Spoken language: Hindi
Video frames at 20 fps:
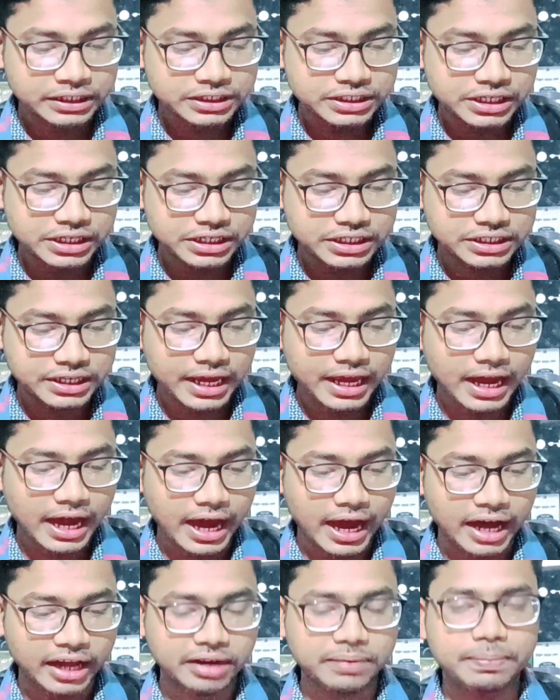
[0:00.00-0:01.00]
कि ये
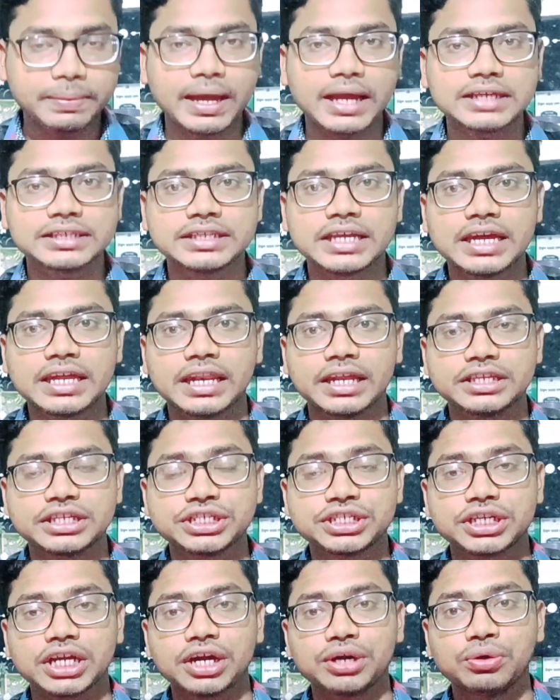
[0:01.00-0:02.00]
आरबीआई से
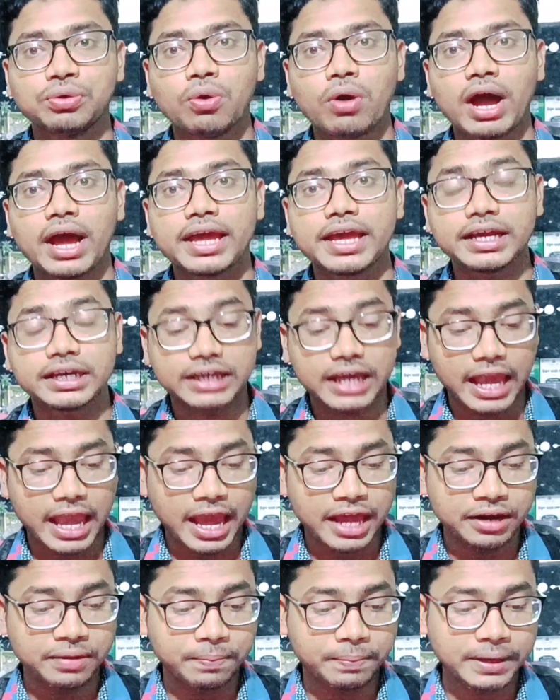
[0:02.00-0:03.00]
रजिस्टर्ड हुआ एक
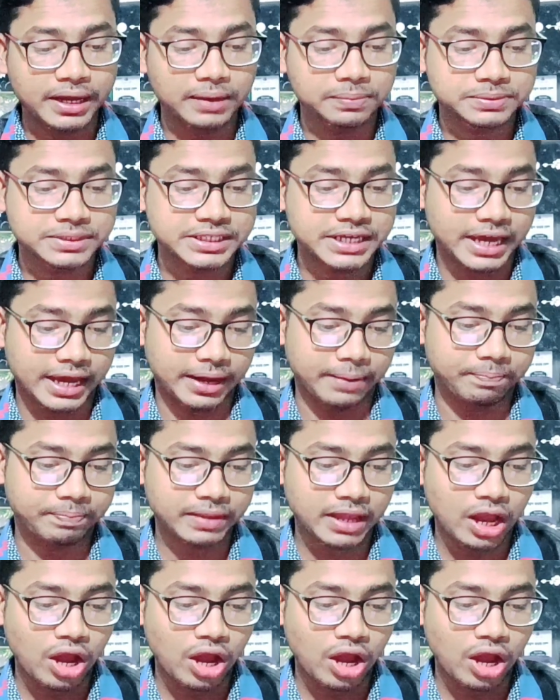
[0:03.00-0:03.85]
एनबीएफसी है